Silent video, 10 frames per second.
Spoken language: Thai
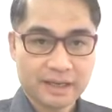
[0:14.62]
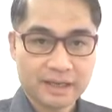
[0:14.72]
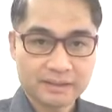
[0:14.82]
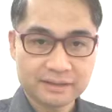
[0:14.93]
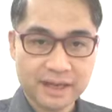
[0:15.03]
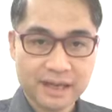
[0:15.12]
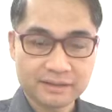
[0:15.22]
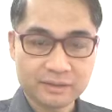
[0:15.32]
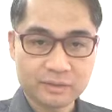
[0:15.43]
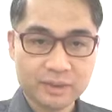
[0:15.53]
การรักษา
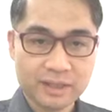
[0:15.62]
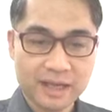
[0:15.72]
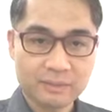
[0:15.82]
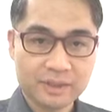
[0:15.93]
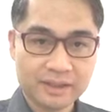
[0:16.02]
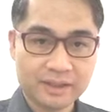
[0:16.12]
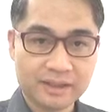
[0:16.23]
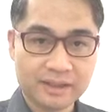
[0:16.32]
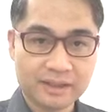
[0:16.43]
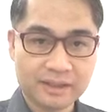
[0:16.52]
สิวมีหลายวิธี
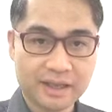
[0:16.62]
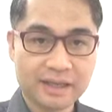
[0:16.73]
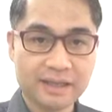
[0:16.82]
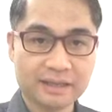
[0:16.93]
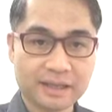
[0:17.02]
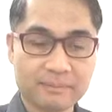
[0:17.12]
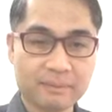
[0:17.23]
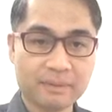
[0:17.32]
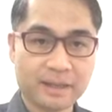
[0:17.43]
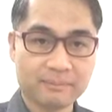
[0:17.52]
นะเรียงตาม
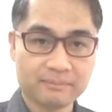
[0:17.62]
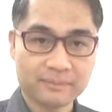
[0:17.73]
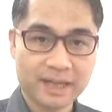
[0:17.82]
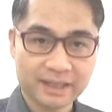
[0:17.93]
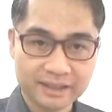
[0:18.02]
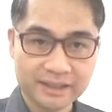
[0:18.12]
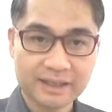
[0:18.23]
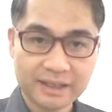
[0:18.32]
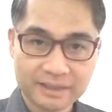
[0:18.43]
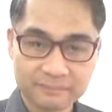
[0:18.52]
ลำดับดังนี้
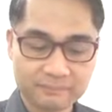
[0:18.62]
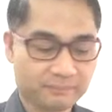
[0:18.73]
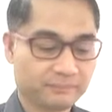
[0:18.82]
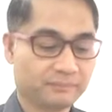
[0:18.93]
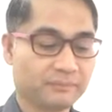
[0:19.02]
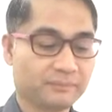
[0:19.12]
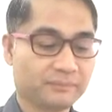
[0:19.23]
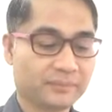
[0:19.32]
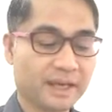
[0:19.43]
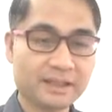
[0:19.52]
นะครับ
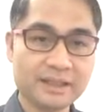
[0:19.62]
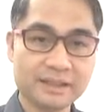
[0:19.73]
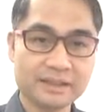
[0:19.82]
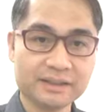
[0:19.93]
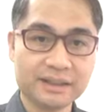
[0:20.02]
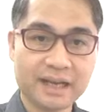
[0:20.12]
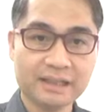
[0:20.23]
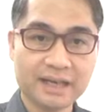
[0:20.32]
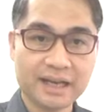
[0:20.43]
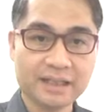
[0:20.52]
อันที่หนึ่งการ
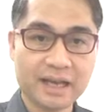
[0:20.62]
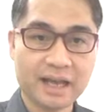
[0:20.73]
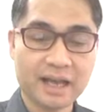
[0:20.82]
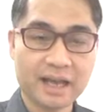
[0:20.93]
ทายา